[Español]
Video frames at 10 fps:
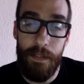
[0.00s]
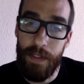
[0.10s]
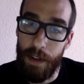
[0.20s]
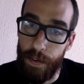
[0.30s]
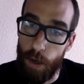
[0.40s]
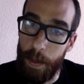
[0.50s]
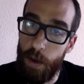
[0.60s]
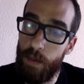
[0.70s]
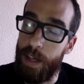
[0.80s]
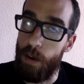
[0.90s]
del
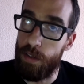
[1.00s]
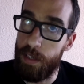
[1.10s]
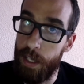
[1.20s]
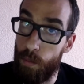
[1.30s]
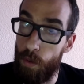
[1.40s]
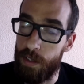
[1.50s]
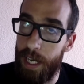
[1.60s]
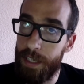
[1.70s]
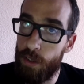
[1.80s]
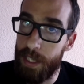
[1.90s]
fenómeno de los círculos de
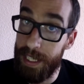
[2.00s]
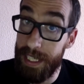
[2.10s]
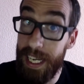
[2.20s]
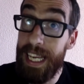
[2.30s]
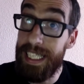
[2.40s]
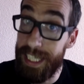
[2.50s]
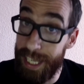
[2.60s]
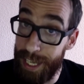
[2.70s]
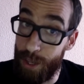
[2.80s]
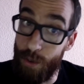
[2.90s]
las cosechas,
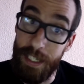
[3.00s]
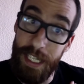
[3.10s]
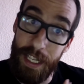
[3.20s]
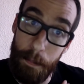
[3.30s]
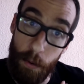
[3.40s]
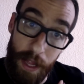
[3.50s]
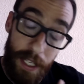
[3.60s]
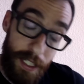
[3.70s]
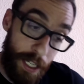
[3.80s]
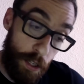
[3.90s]
siendo este tipo de
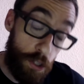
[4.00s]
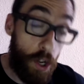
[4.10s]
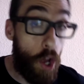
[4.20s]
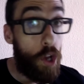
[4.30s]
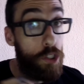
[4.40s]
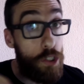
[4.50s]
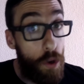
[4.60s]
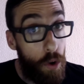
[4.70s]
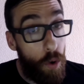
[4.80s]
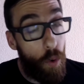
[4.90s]
diseños
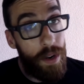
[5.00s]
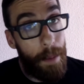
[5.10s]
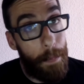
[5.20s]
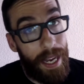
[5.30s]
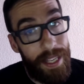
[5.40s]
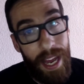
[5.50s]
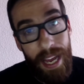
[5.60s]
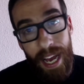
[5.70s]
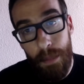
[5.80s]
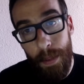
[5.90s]
solo una pequeña
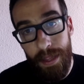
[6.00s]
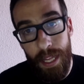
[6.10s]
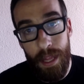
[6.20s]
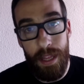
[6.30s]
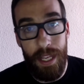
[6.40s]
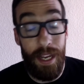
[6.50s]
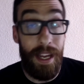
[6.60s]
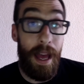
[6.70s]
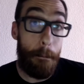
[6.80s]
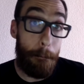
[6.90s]
advertencia
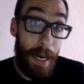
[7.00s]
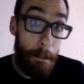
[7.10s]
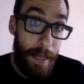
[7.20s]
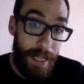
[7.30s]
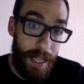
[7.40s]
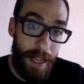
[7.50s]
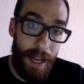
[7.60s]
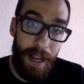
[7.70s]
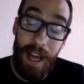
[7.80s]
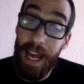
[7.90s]

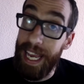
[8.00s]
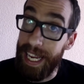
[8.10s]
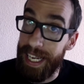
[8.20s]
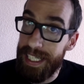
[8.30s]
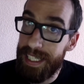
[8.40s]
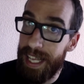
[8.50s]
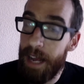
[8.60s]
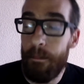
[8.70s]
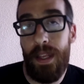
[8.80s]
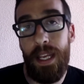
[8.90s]
permitida en
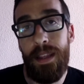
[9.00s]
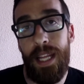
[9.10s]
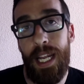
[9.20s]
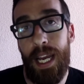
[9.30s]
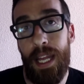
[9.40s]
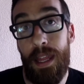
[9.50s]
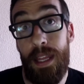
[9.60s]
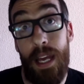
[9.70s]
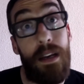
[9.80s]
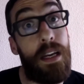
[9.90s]
esta
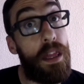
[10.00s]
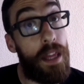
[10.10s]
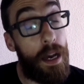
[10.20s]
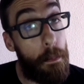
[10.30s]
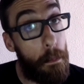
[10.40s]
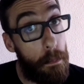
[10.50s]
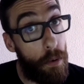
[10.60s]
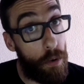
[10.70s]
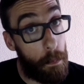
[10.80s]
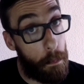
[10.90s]
inteligencia, quizá
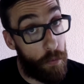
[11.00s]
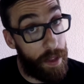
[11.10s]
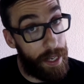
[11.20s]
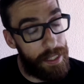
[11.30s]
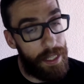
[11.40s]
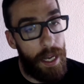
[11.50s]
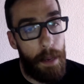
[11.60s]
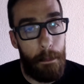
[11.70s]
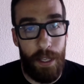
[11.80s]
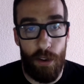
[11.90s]
por poderes
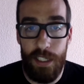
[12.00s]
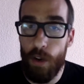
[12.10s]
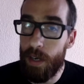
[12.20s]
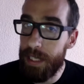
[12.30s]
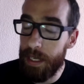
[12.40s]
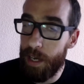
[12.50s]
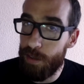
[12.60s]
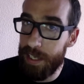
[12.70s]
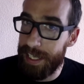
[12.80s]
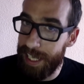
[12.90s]
mayores. Lo que está claro
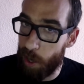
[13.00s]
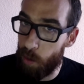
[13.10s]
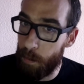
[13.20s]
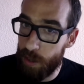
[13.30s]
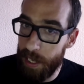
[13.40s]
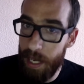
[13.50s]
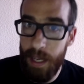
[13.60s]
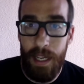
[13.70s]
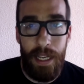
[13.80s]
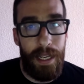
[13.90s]
es que sea como sea,
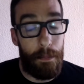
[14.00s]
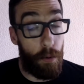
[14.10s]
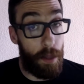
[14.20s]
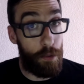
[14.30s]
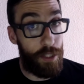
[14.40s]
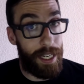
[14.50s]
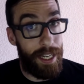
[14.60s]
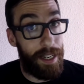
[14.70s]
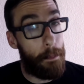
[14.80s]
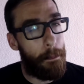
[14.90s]
podemos
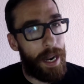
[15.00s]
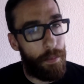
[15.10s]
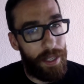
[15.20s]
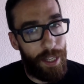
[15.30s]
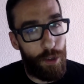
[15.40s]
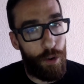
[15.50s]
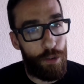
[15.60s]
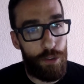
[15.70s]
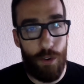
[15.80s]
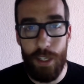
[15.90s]
seguir
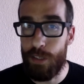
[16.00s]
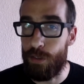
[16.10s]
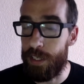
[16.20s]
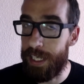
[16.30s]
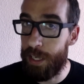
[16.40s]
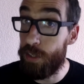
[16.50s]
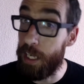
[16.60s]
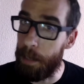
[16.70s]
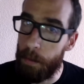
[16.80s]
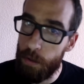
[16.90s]
maravillándonos con estos diseños
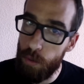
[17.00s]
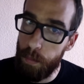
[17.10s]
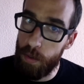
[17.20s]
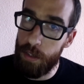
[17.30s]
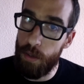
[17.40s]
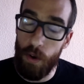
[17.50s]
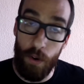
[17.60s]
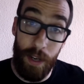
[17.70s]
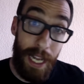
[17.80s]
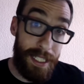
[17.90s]
y por supuesto
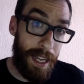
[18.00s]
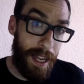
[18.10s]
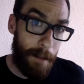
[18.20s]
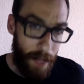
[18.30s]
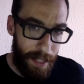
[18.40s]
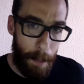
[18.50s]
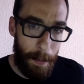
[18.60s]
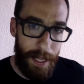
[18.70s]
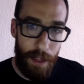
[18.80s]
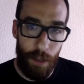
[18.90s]
con las
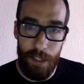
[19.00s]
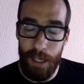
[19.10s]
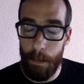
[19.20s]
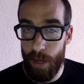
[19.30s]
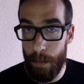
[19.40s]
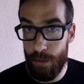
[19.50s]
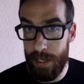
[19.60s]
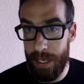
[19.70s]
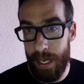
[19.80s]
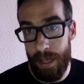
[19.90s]
interpretaciones que podamos
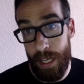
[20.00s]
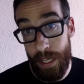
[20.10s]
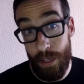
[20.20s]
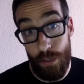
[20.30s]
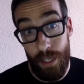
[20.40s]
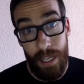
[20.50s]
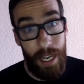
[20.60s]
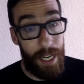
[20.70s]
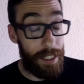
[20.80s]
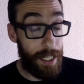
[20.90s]
tener de ellos,
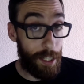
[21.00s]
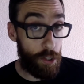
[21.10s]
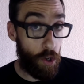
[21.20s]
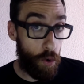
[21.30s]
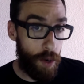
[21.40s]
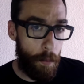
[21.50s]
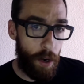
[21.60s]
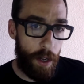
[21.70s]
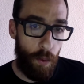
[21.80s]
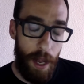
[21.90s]
en este caso con una
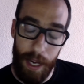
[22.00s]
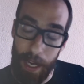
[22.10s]
molécula